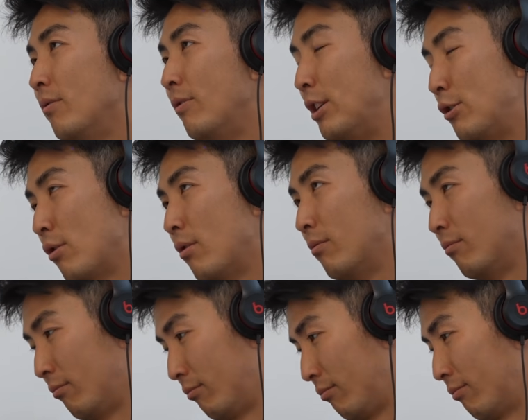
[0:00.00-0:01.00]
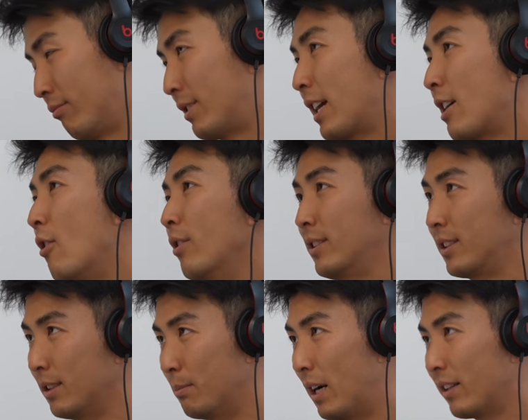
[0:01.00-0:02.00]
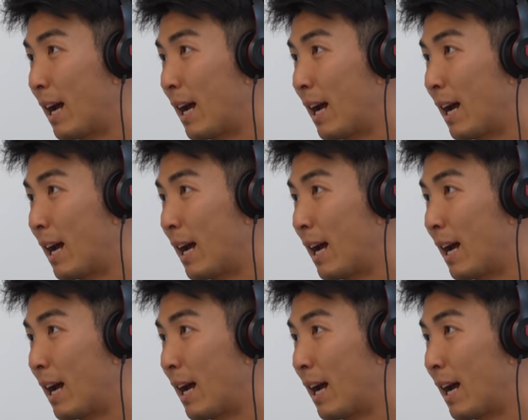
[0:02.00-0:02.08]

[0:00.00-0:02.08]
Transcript: 你就再考一次嘛？